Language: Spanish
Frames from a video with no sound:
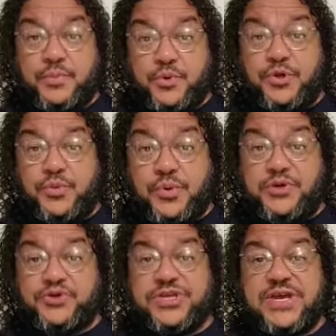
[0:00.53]
Muy
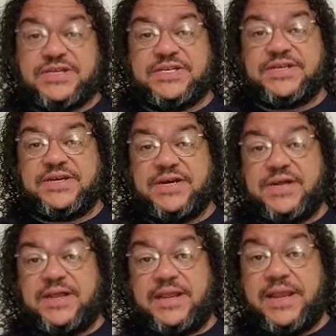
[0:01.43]
buenos días.
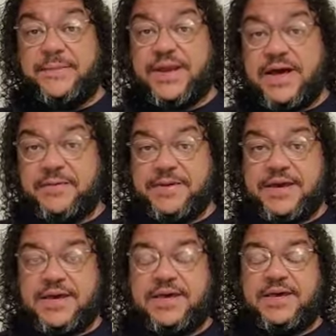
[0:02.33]
La
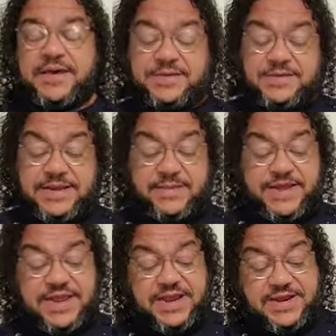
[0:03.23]
palabra en la
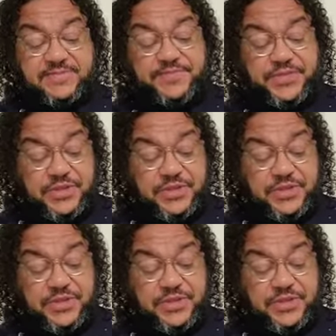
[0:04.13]
mañana,